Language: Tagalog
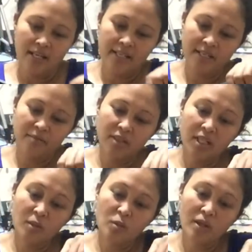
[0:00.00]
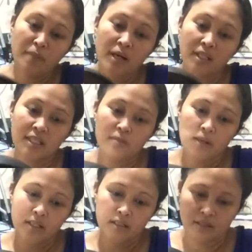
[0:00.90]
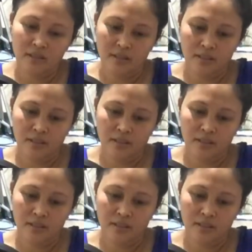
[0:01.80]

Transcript: Ayan, feeling ko napakatibay niya.